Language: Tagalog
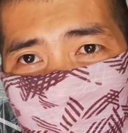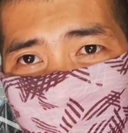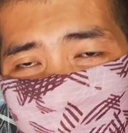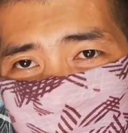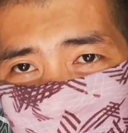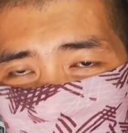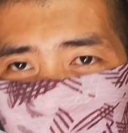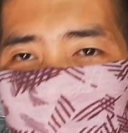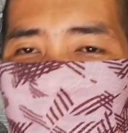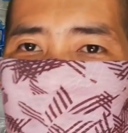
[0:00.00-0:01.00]
lang. Ayan guys,
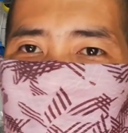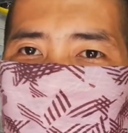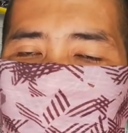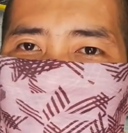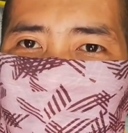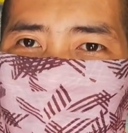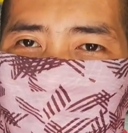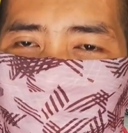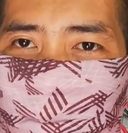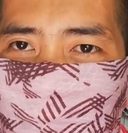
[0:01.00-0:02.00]
so ilalagay ko sa
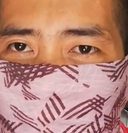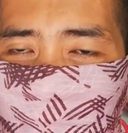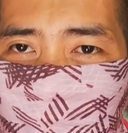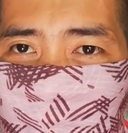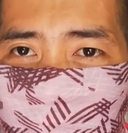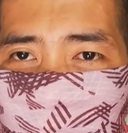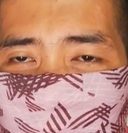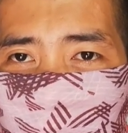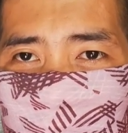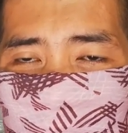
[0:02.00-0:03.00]
description
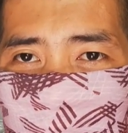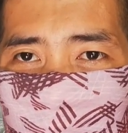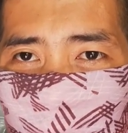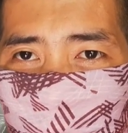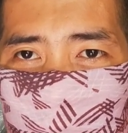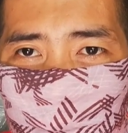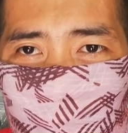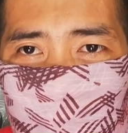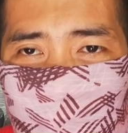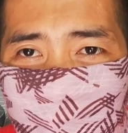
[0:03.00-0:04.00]
ang kanilang
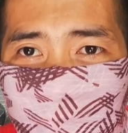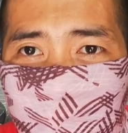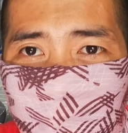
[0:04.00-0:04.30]
Facebook link,